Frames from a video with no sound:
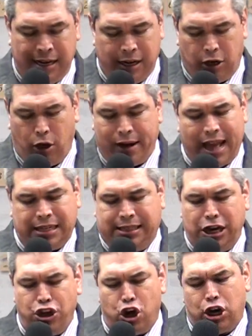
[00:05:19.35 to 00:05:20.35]
gloria al
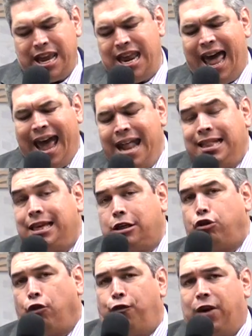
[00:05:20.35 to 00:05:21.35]
Señor, y la gente
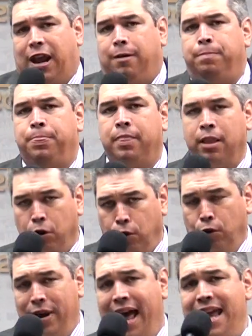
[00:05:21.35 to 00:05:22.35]
sufre
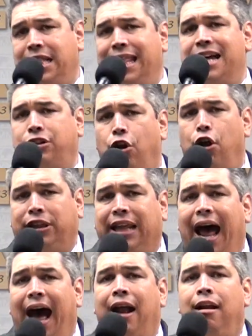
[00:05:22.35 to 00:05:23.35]
una y tras
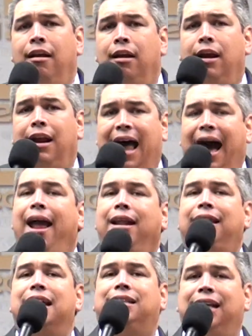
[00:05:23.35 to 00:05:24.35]
otra. La
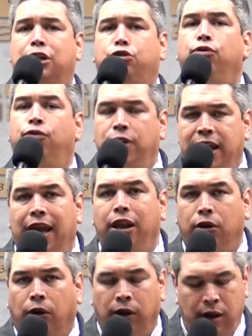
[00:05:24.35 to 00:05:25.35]
gente está
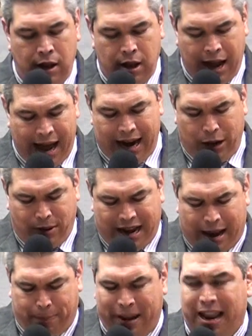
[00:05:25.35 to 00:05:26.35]
sufriendo. Aleluya,
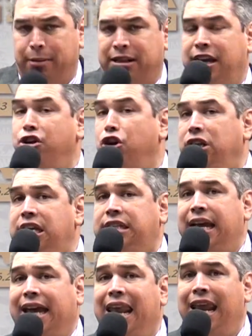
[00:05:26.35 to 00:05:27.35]
la palabra del Señor
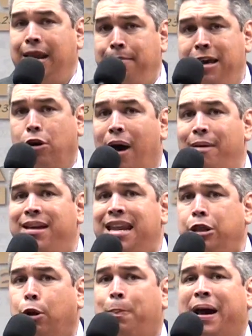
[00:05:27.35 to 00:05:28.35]
dice que el enemigo ha
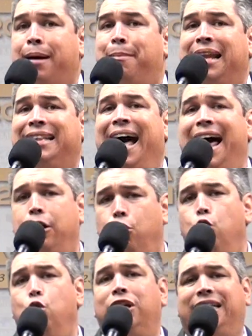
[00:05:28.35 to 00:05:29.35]
venido para matar,
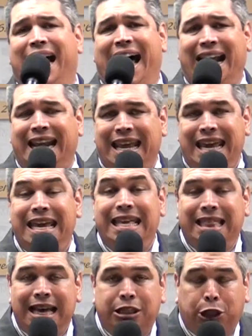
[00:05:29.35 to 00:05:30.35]
hurtar y
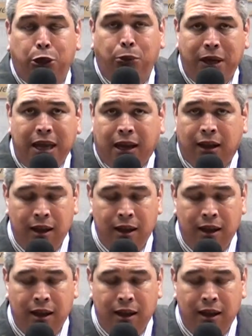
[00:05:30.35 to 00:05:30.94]
destruir